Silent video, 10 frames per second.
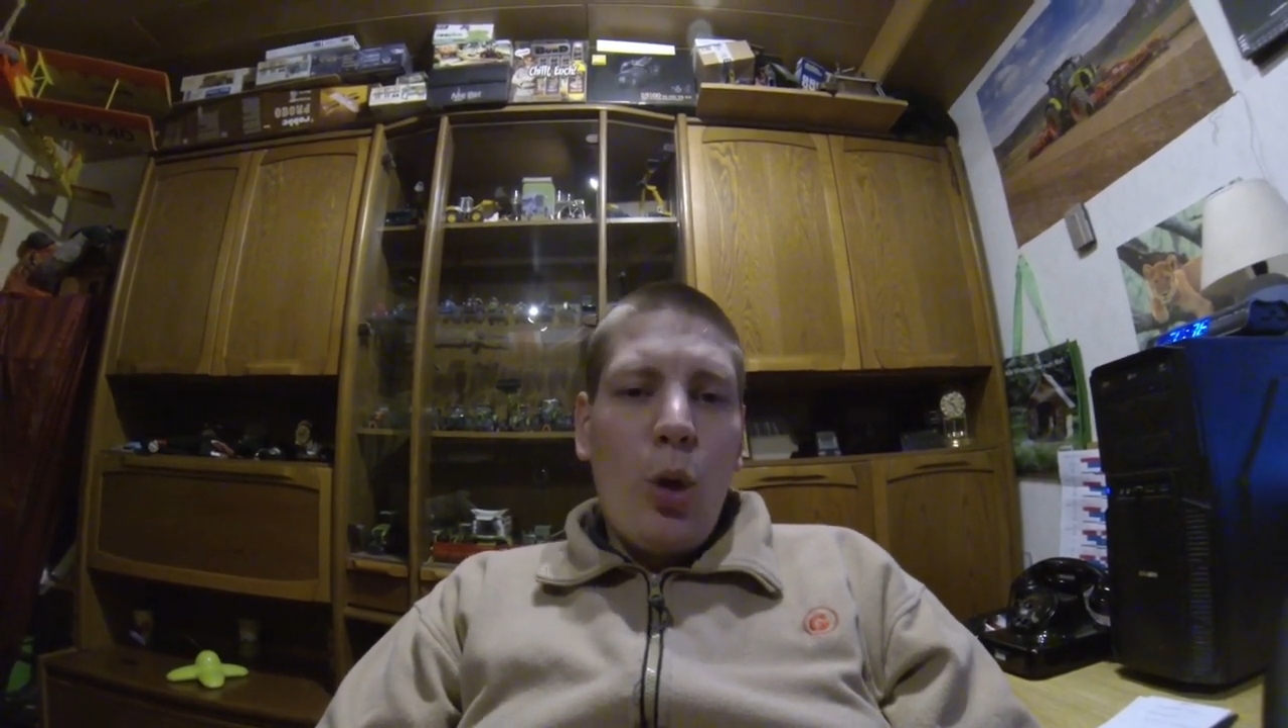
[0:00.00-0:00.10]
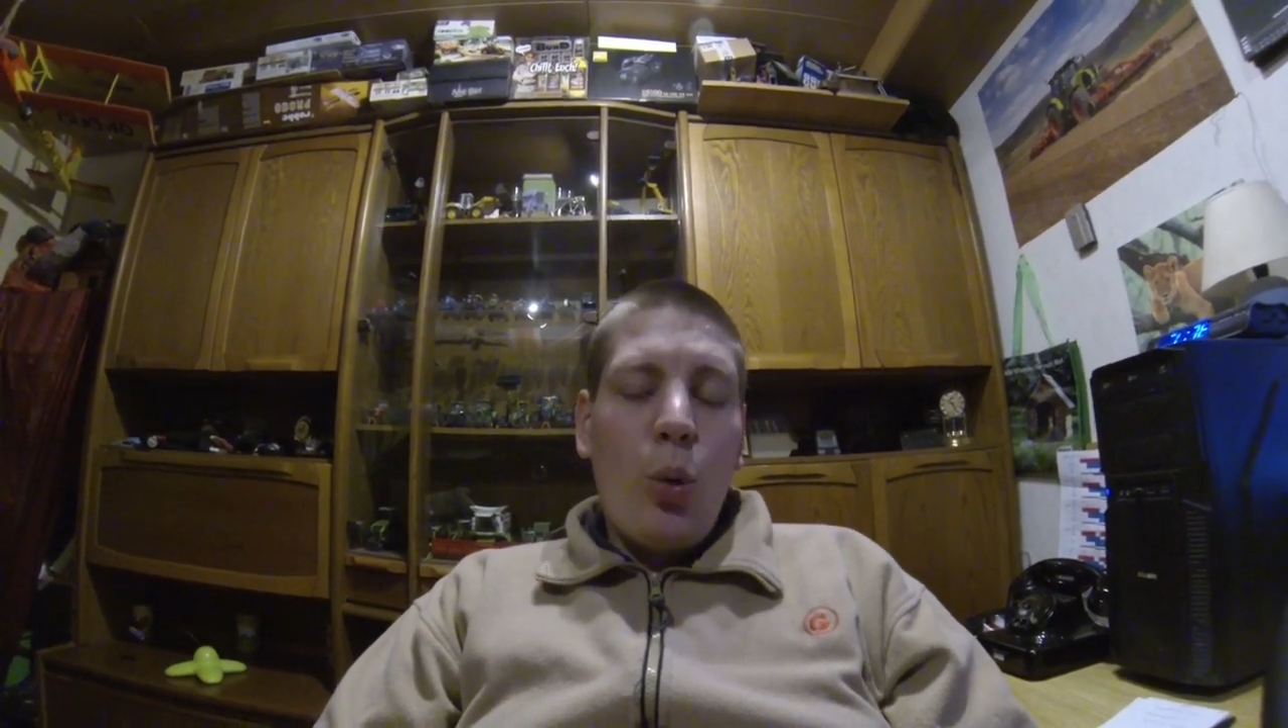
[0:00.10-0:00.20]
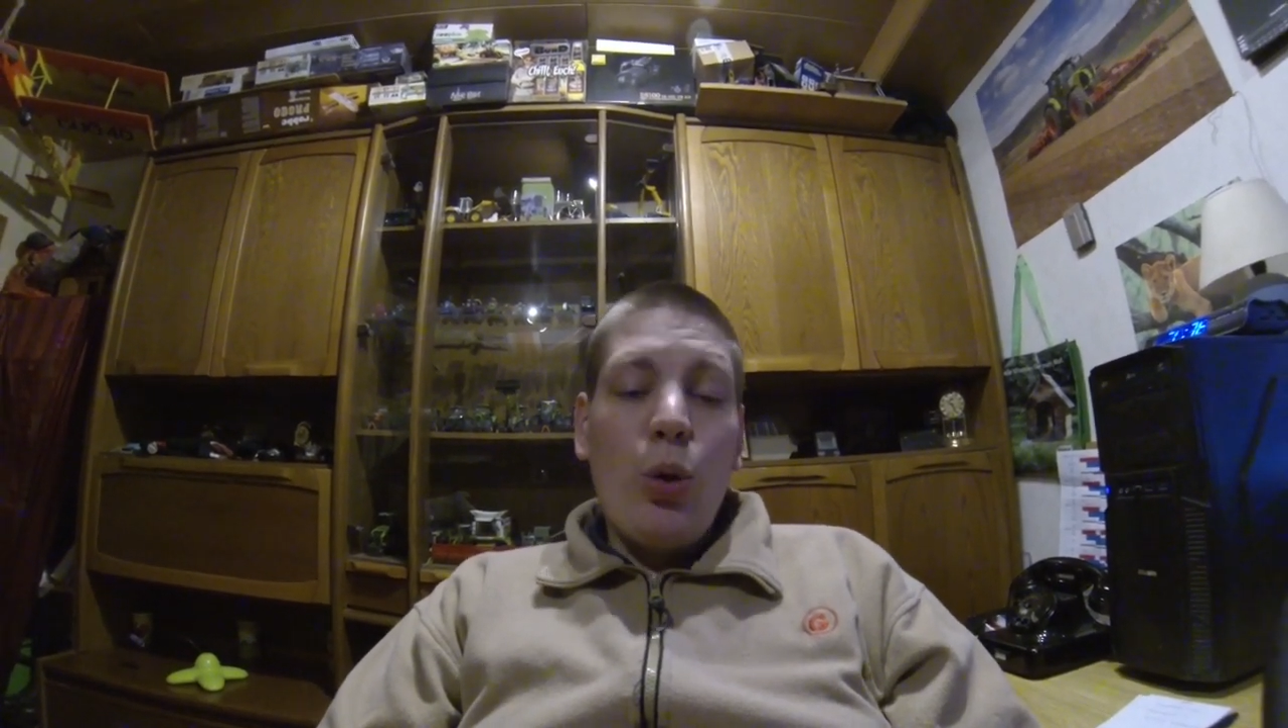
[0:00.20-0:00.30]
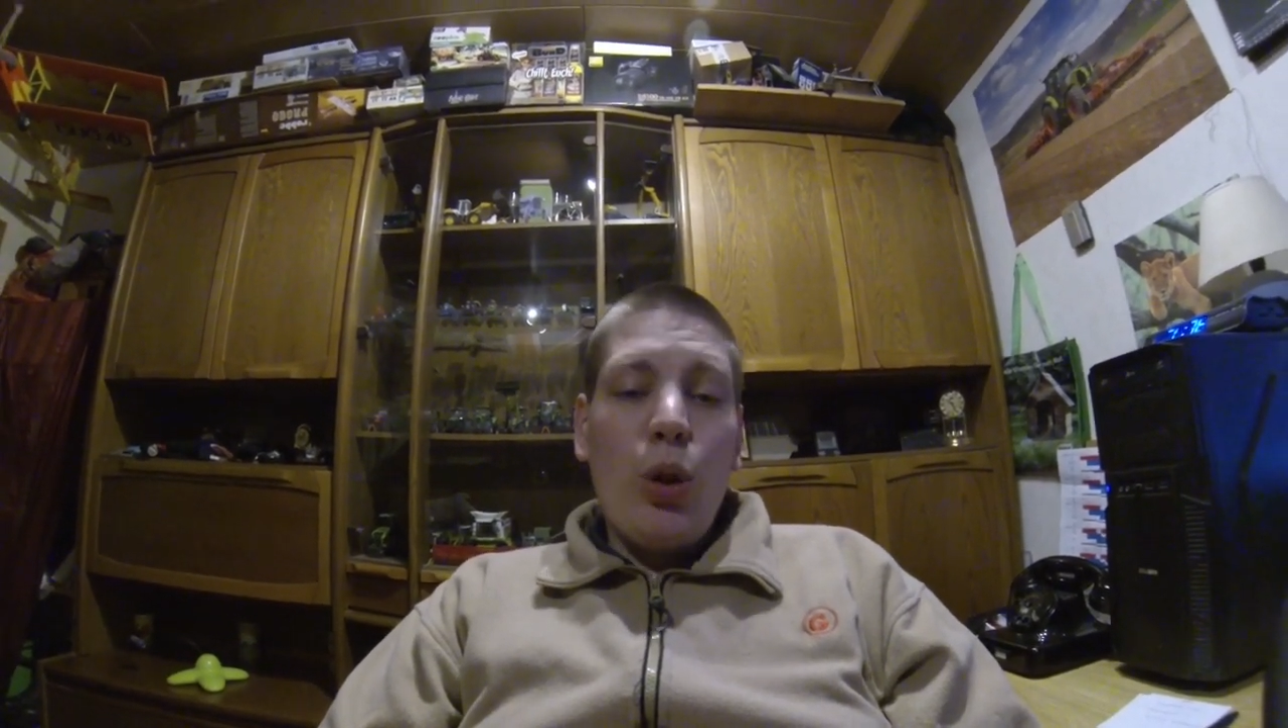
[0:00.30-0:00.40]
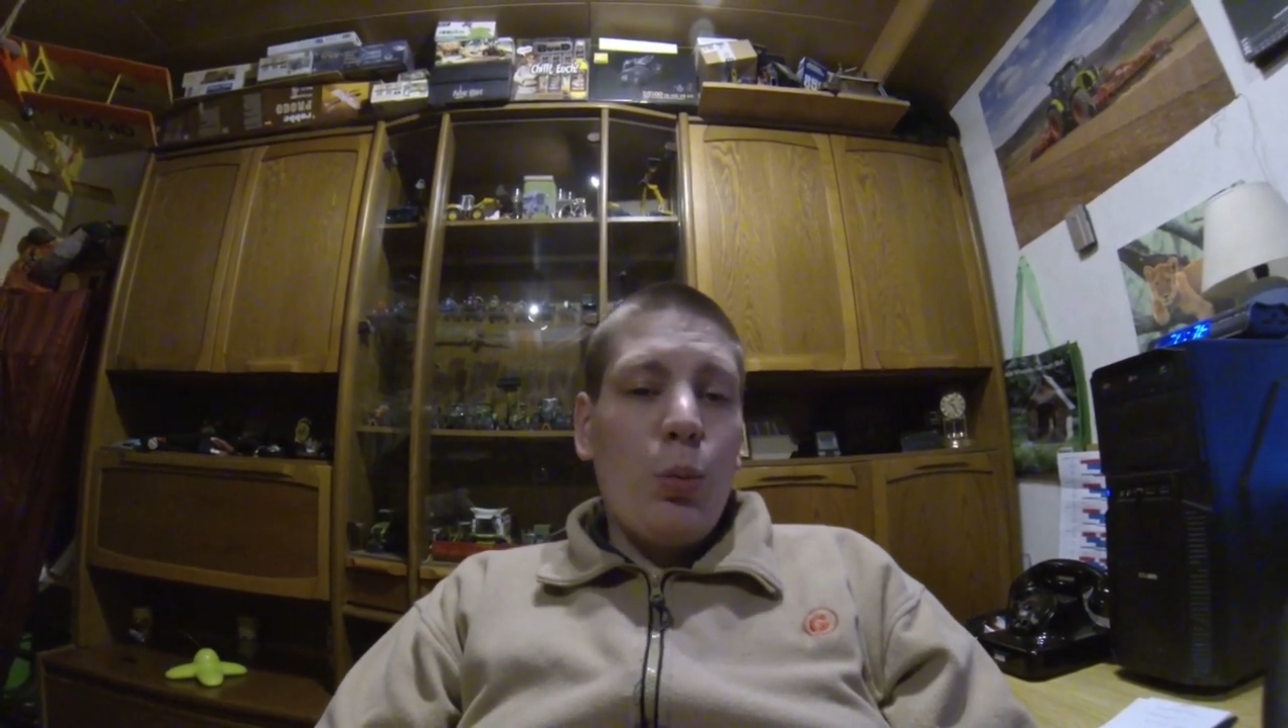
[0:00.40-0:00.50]

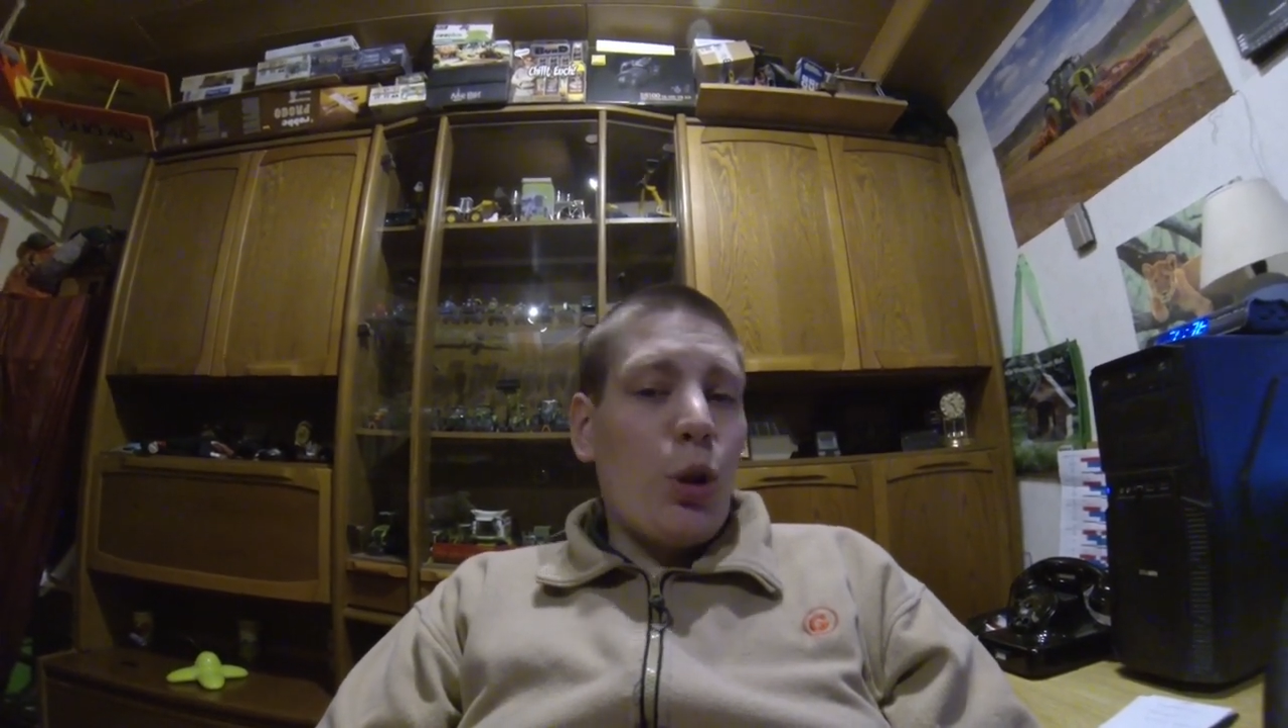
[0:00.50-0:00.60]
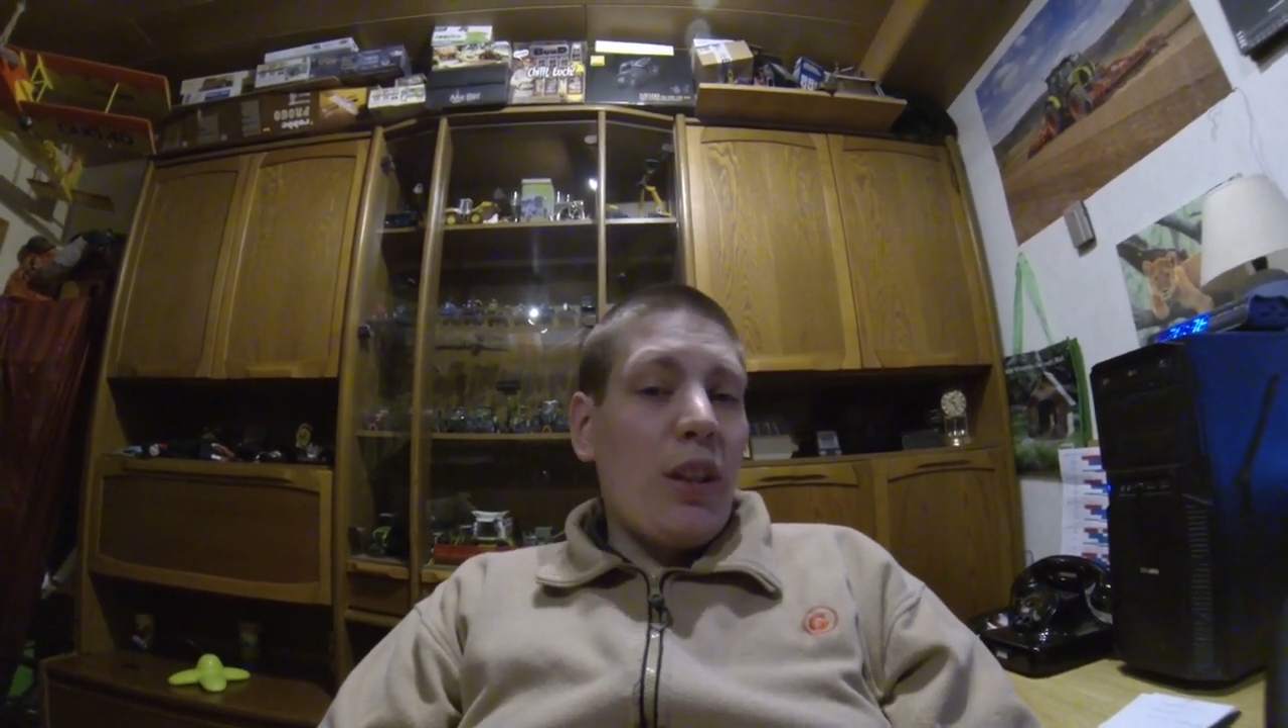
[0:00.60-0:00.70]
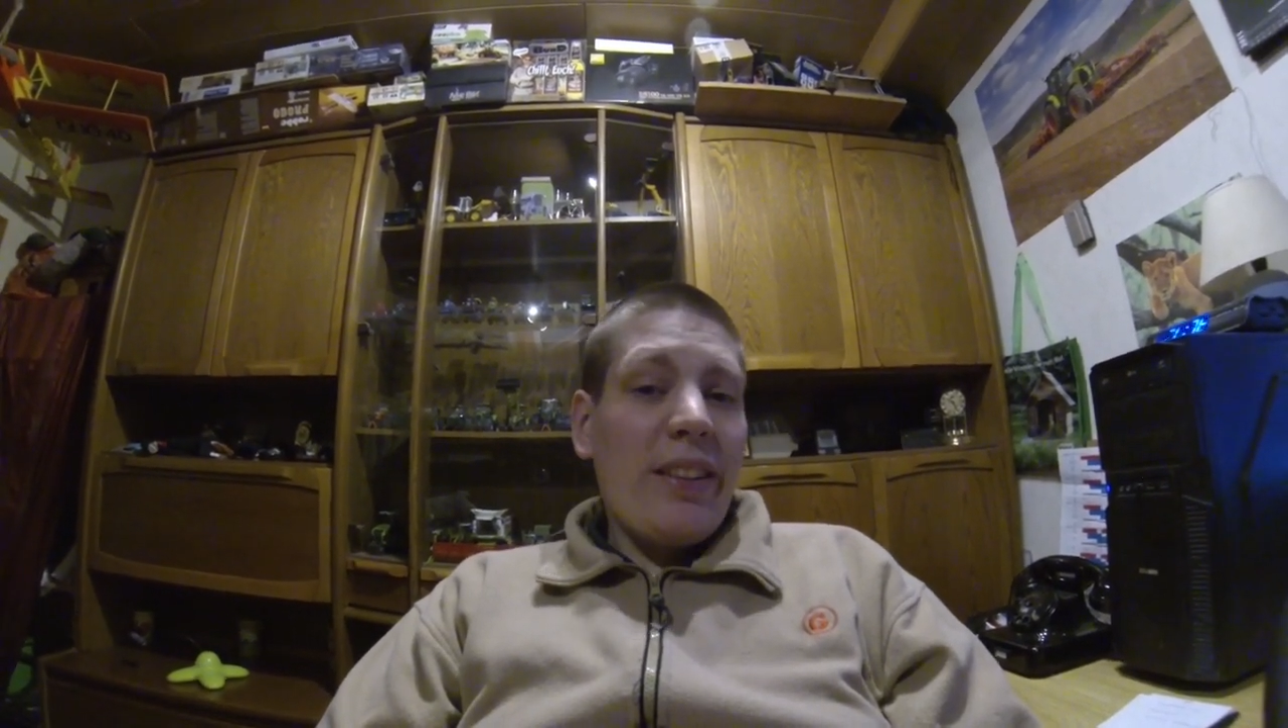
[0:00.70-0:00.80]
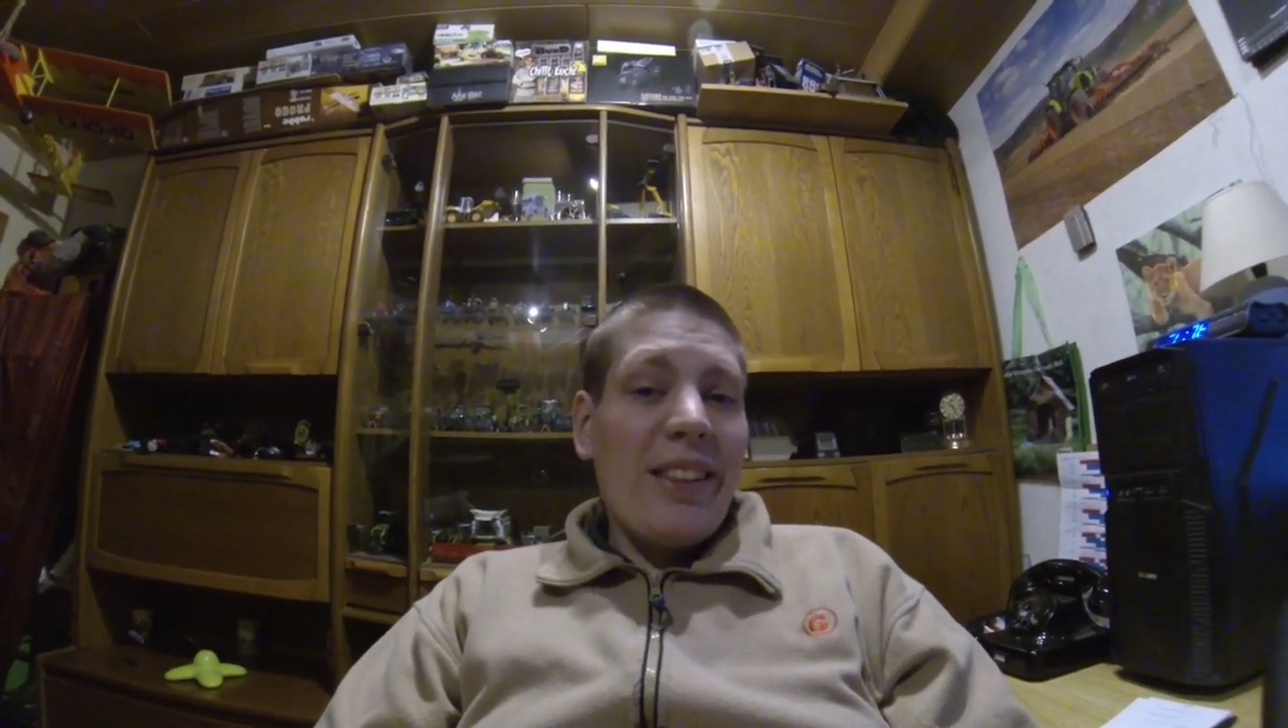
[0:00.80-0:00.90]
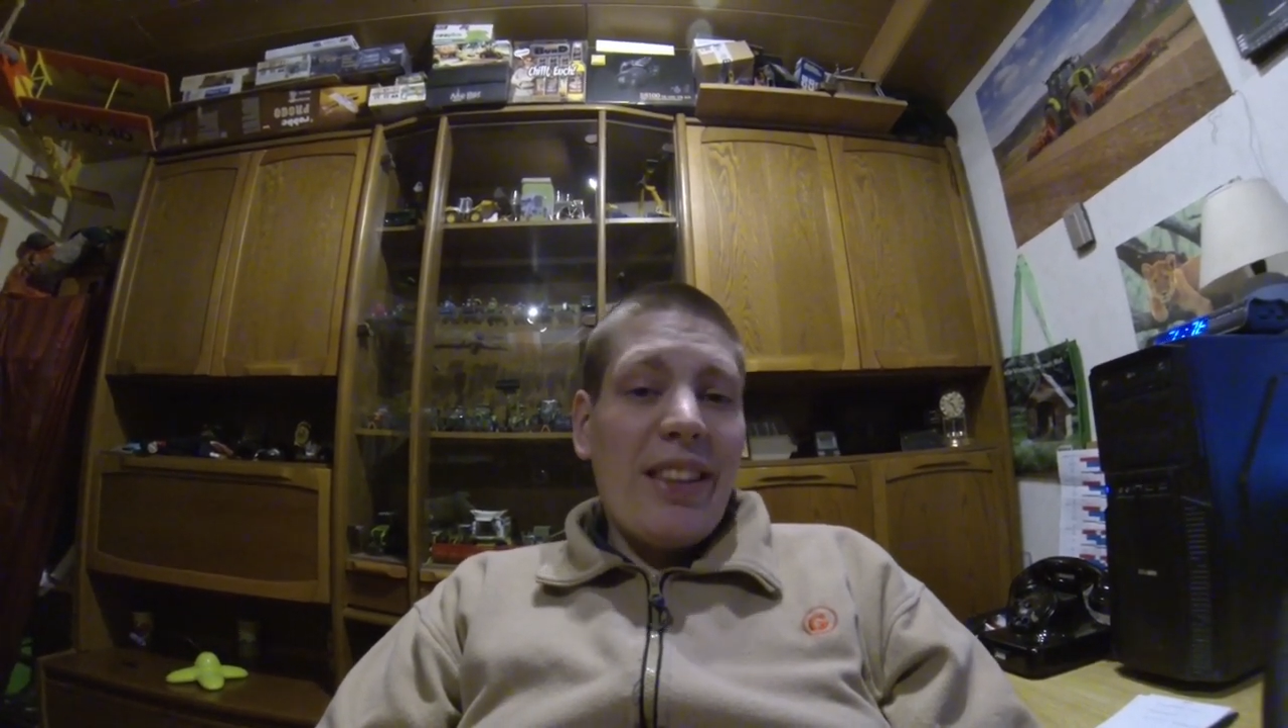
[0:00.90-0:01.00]
Unter
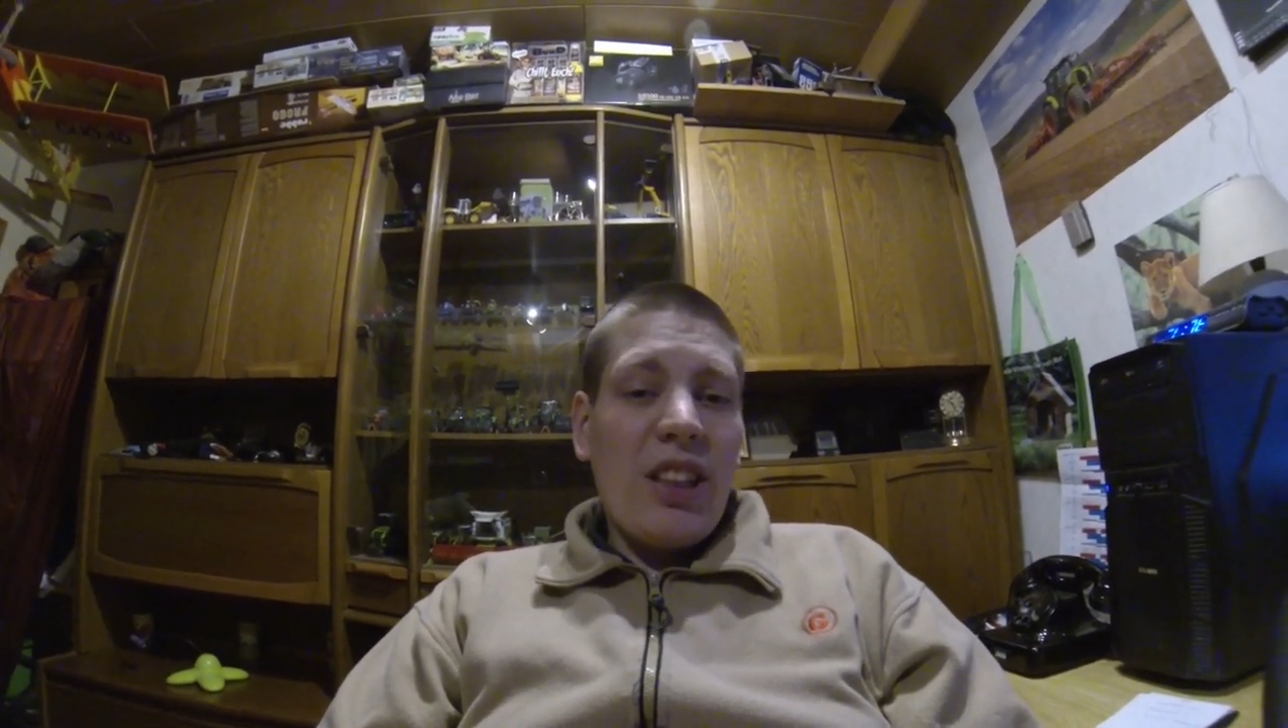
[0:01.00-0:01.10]
Umständen ist